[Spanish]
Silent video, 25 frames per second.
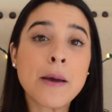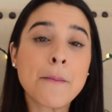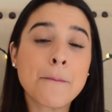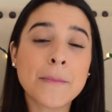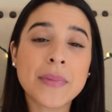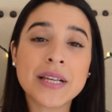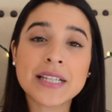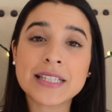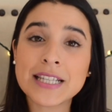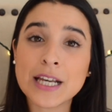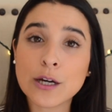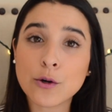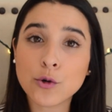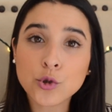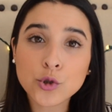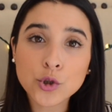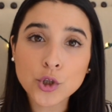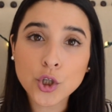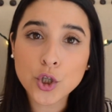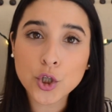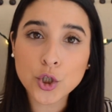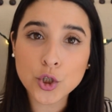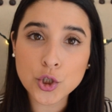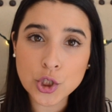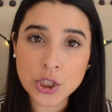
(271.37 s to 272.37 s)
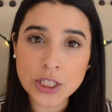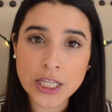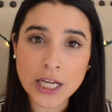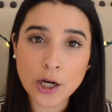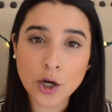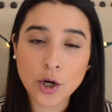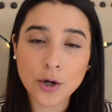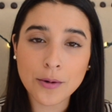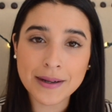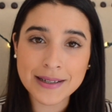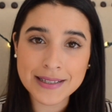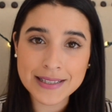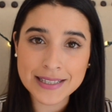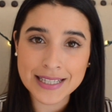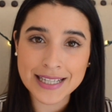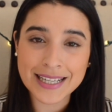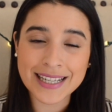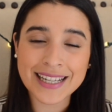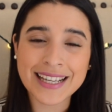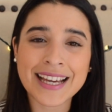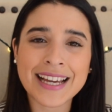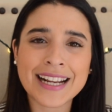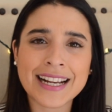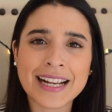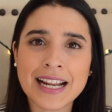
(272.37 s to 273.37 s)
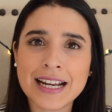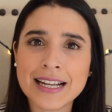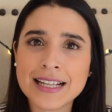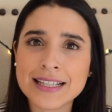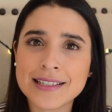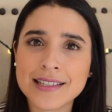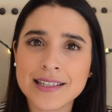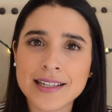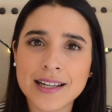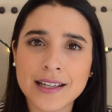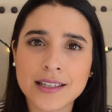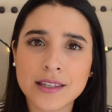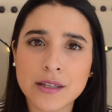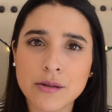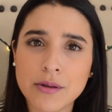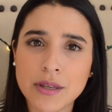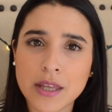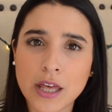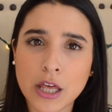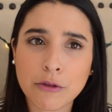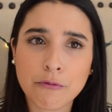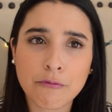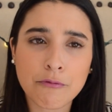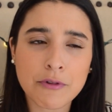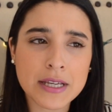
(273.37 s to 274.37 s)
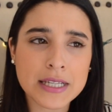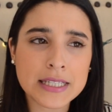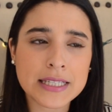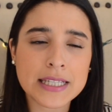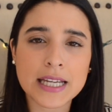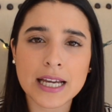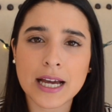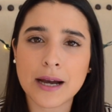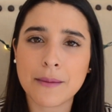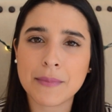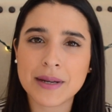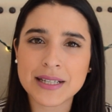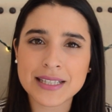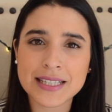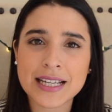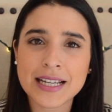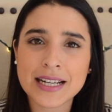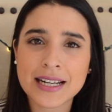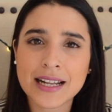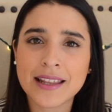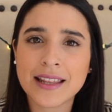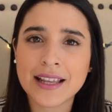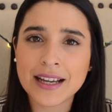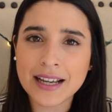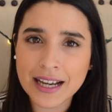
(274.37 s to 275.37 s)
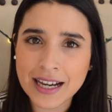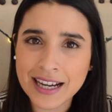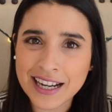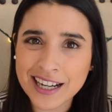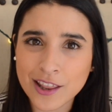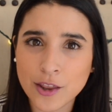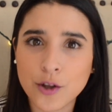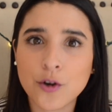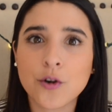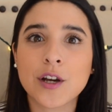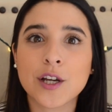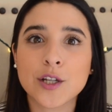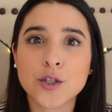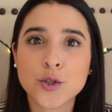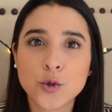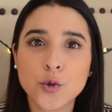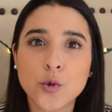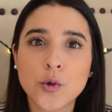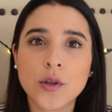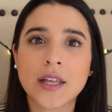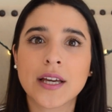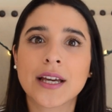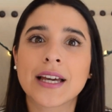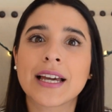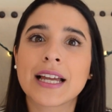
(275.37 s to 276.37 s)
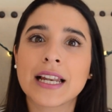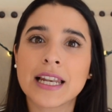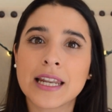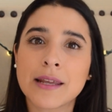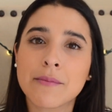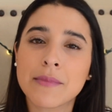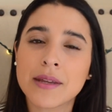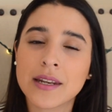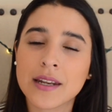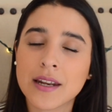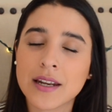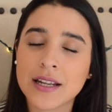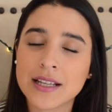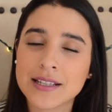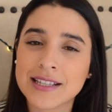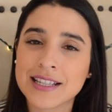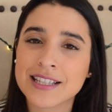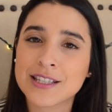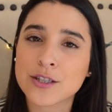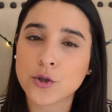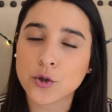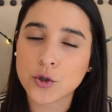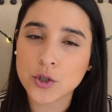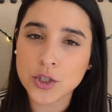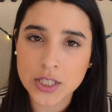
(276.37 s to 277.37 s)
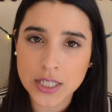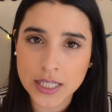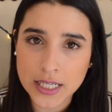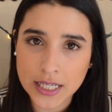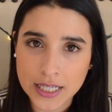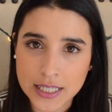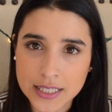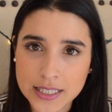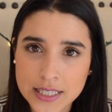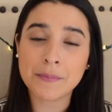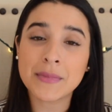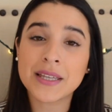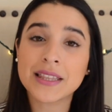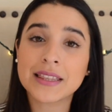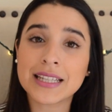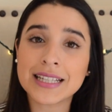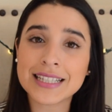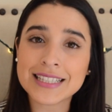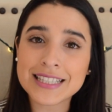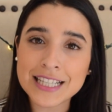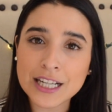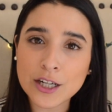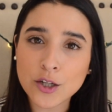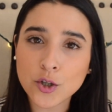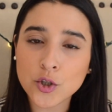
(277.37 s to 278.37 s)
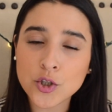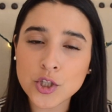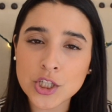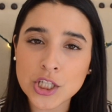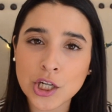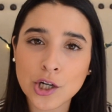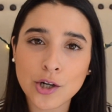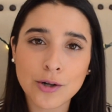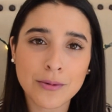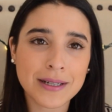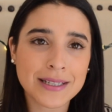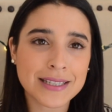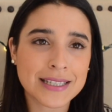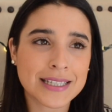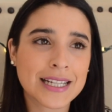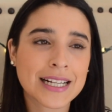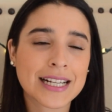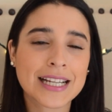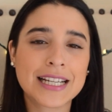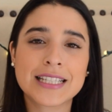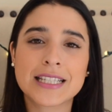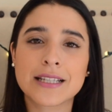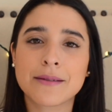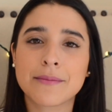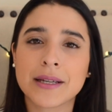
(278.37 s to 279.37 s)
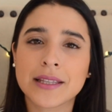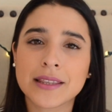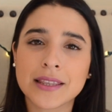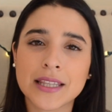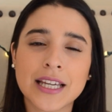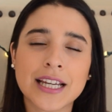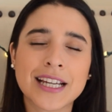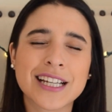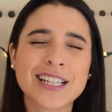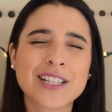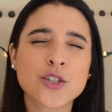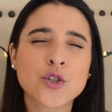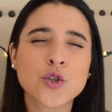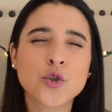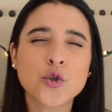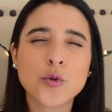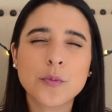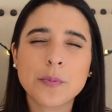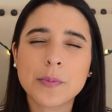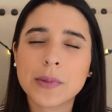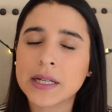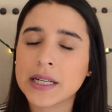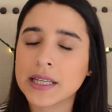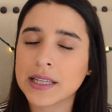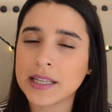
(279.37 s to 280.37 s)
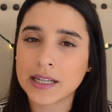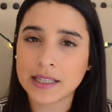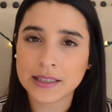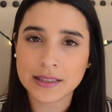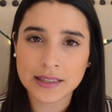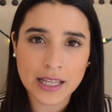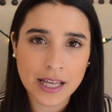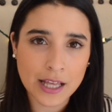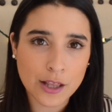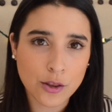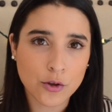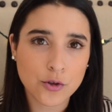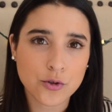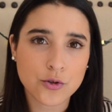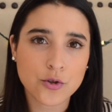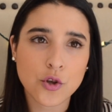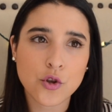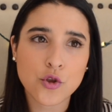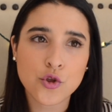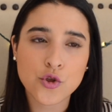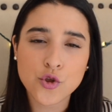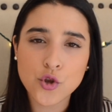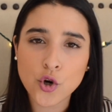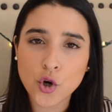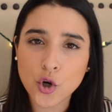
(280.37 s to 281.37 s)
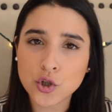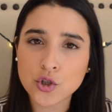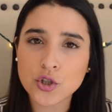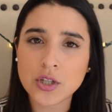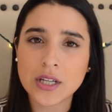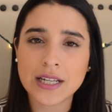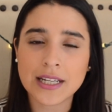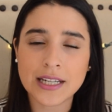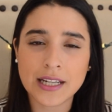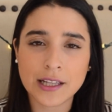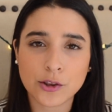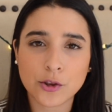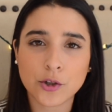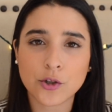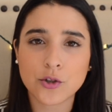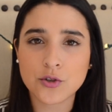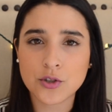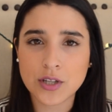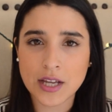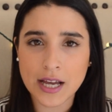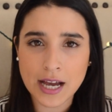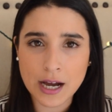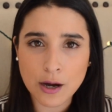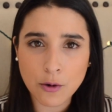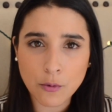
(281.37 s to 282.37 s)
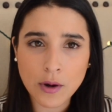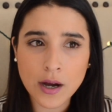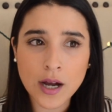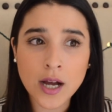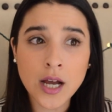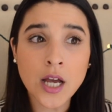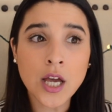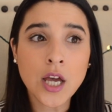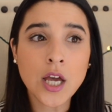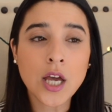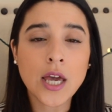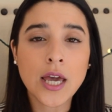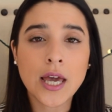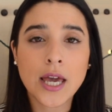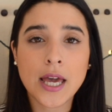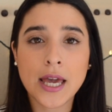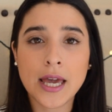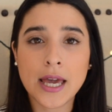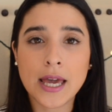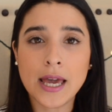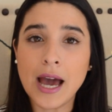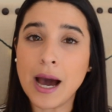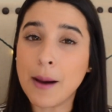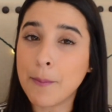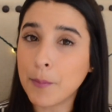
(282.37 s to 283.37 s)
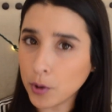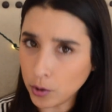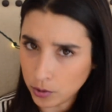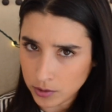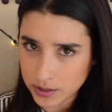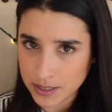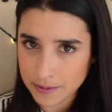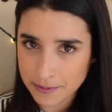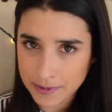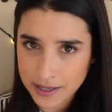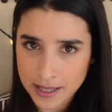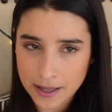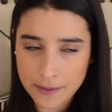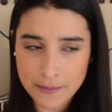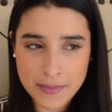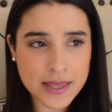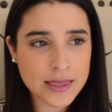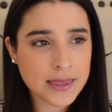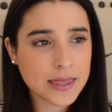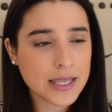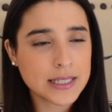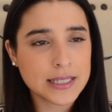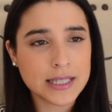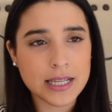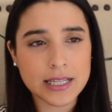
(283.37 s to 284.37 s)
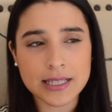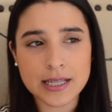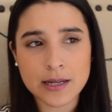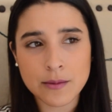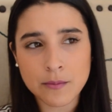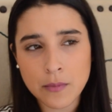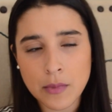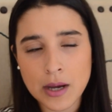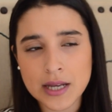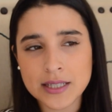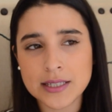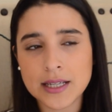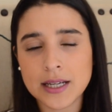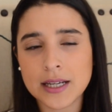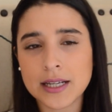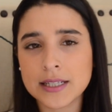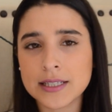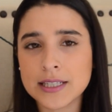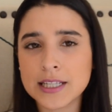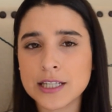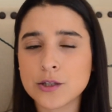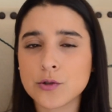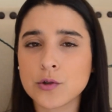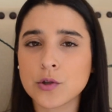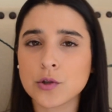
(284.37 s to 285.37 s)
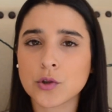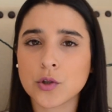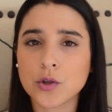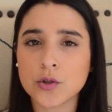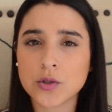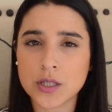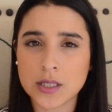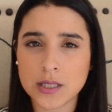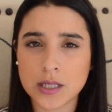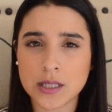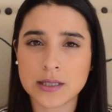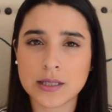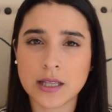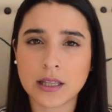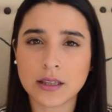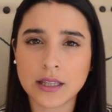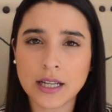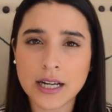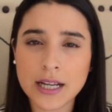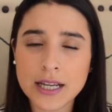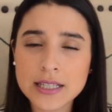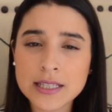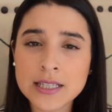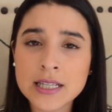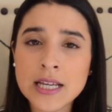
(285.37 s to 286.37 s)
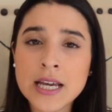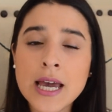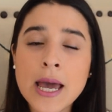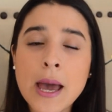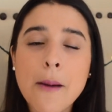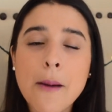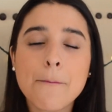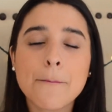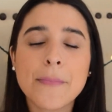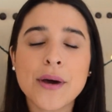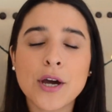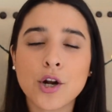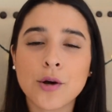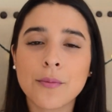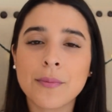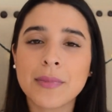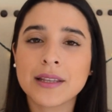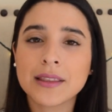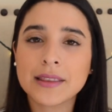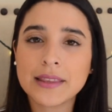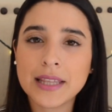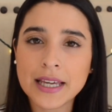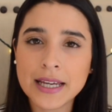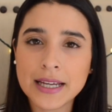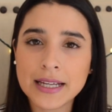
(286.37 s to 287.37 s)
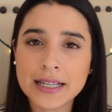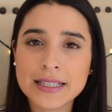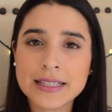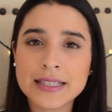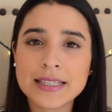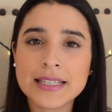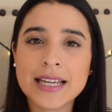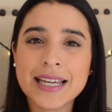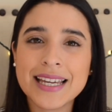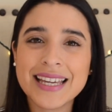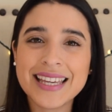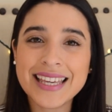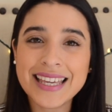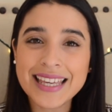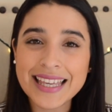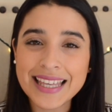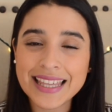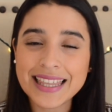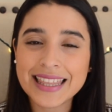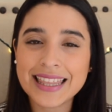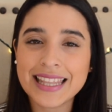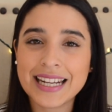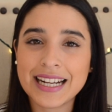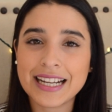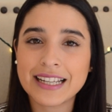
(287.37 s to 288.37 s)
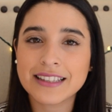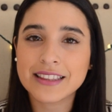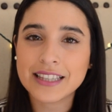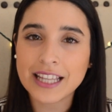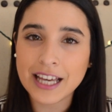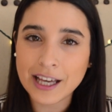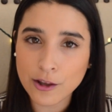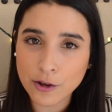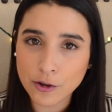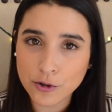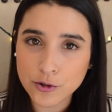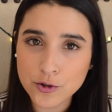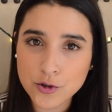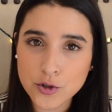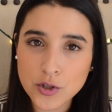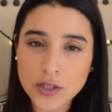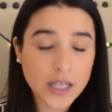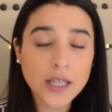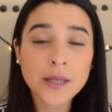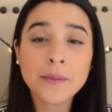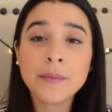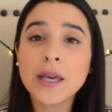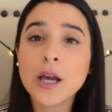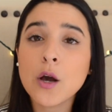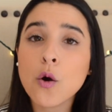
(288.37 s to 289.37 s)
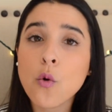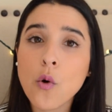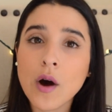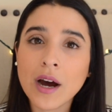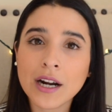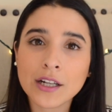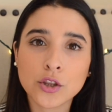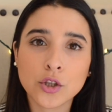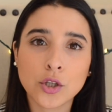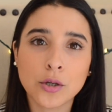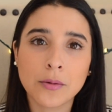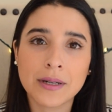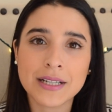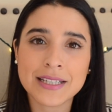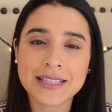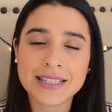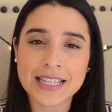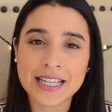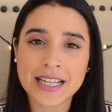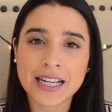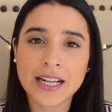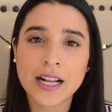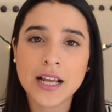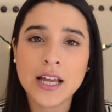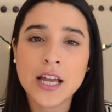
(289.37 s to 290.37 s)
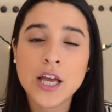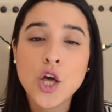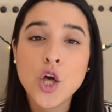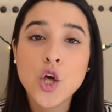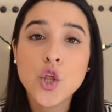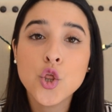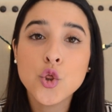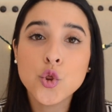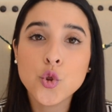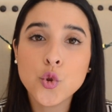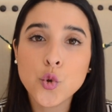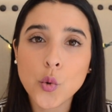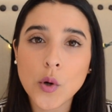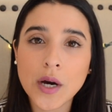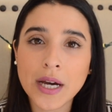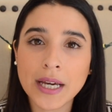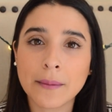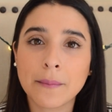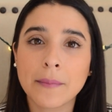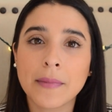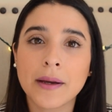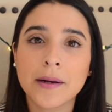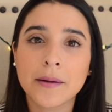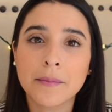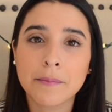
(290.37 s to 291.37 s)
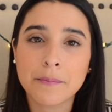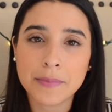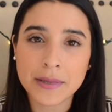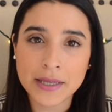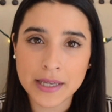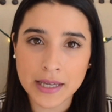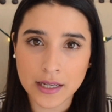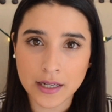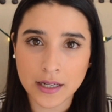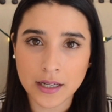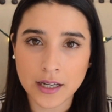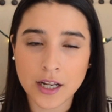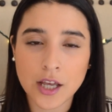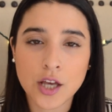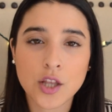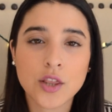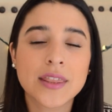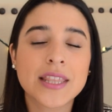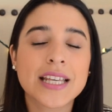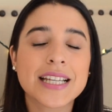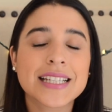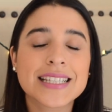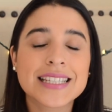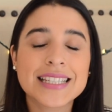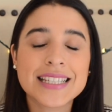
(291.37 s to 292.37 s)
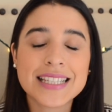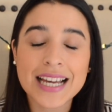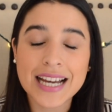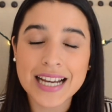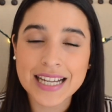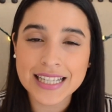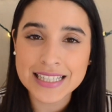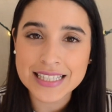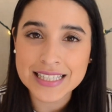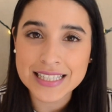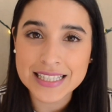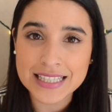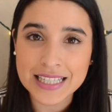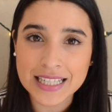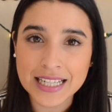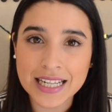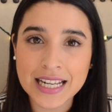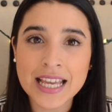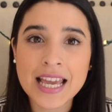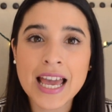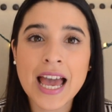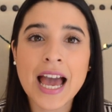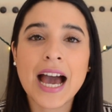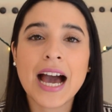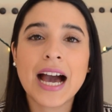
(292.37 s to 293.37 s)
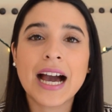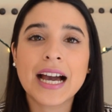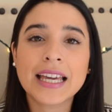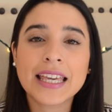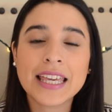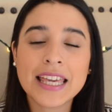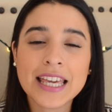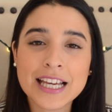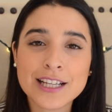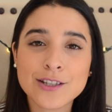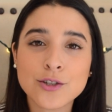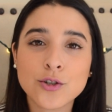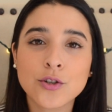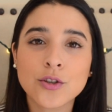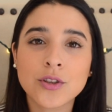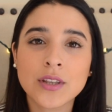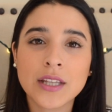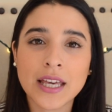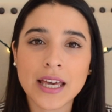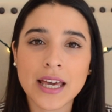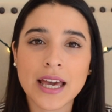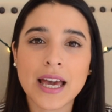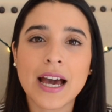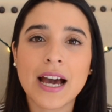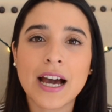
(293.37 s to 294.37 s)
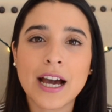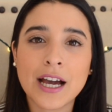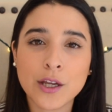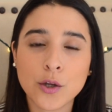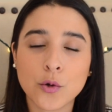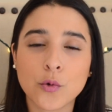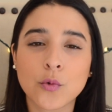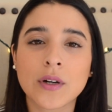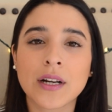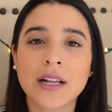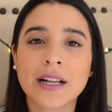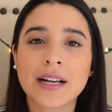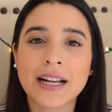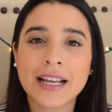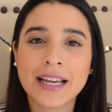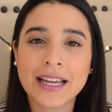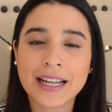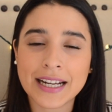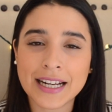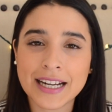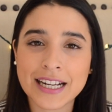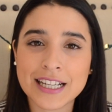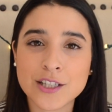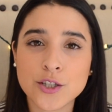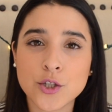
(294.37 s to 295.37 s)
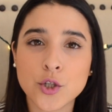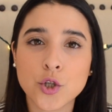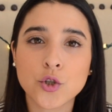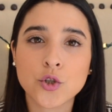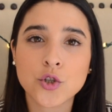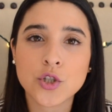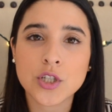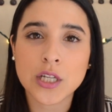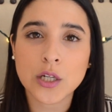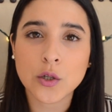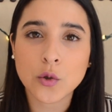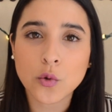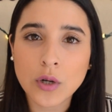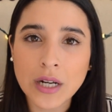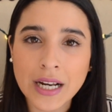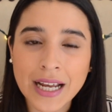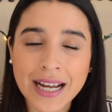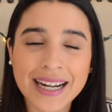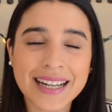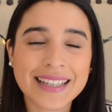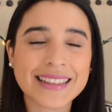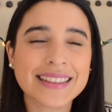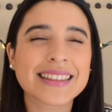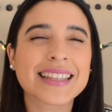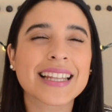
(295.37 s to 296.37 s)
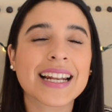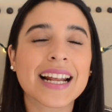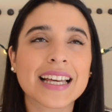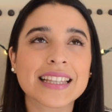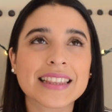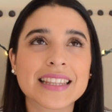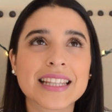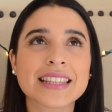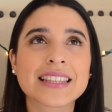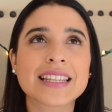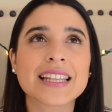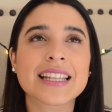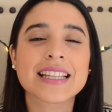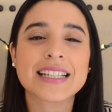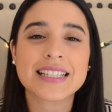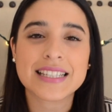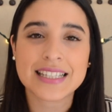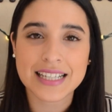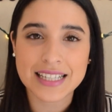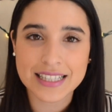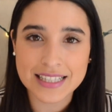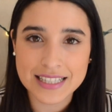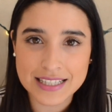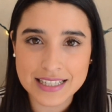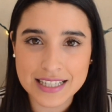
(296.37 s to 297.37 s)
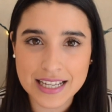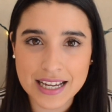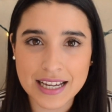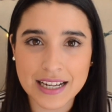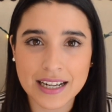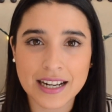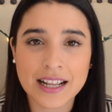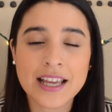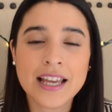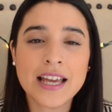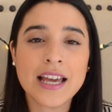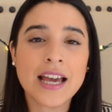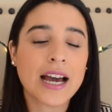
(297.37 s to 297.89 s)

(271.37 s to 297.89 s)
Mi segundo consejo va a ser que realicen actividad física, más que nada cardio, que suden, que eliminen esas toxinas. Mi tercer consejo va a ser que se mantengan súper hidratados, 2 litros de agua eh, aproximadamente, si hacen más ejercicio entonces hasta 3, pero manténganse hidratados. Y mi cuarto va a ser duerman bien descansen. Aquí es donde hay una regeneración celular, traten de descansar.